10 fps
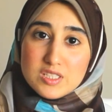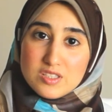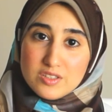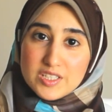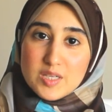
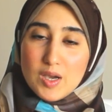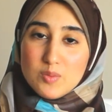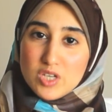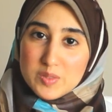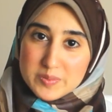الصينيه
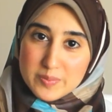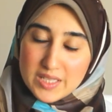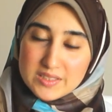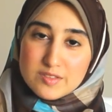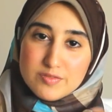معموله من
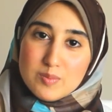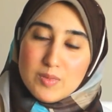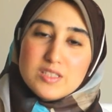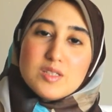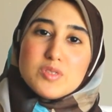معدن
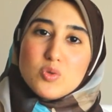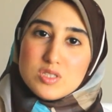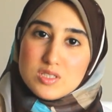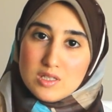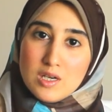فالمعدن
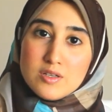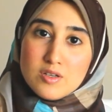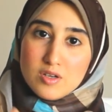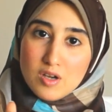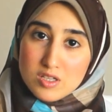بيوصل
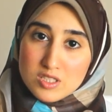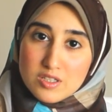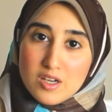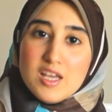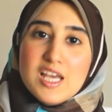حراره
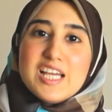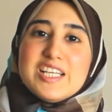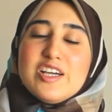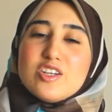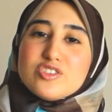اسرع
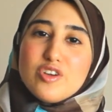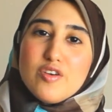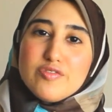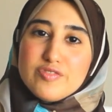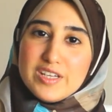
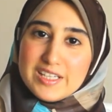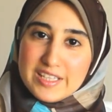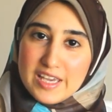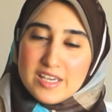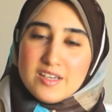لاطراف
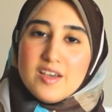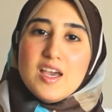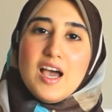الكيك